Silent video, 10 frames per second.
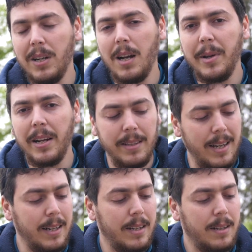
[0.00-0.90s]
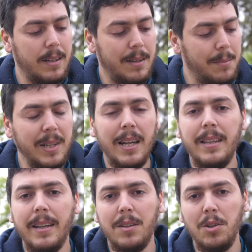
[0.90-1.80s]
في الكاميرا تاعك منها
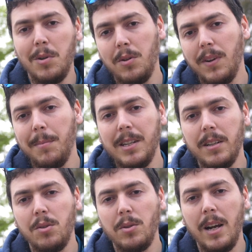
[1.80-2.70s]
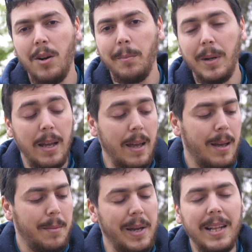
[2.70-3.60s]
ديريكتومون في لابليكاسيون تاعهم
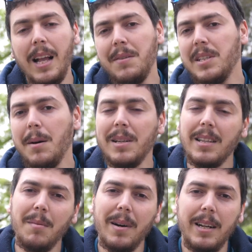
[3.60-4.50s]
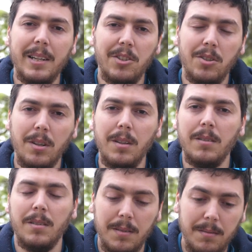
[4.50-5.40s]
مي هاد العفسه مازال ما راهيش
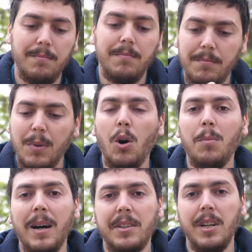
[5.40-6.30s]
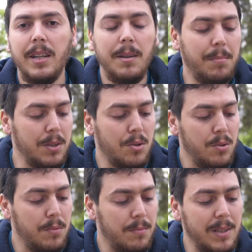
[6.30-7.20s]
اون آه، مارش يعني
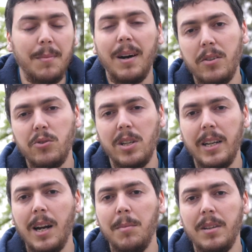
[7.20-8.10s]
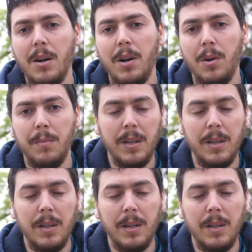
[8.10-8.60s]
باسكو مازال ما خرجوش لي كابل تاعهم